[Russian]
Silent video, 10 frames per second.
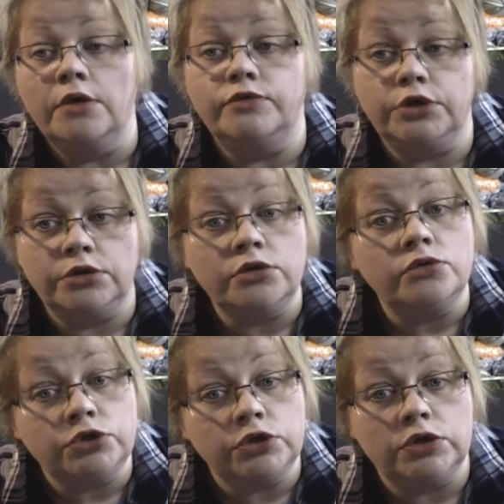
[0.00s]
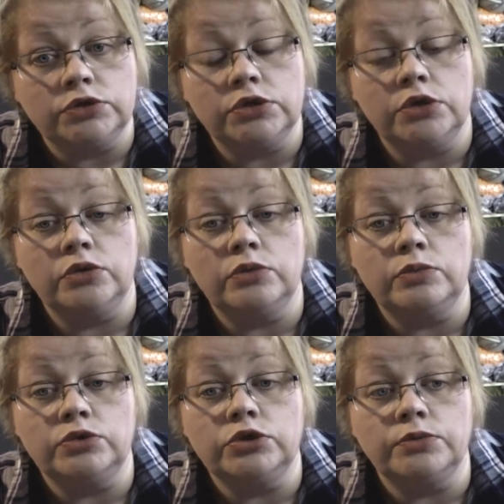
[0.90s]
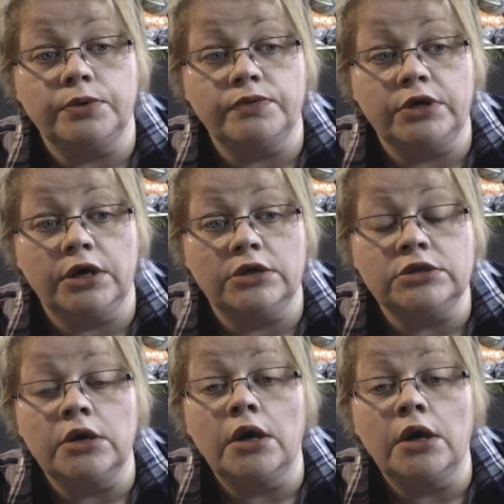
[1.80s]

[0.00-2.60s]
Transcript: Вот это тоже на раскладку может повлиять.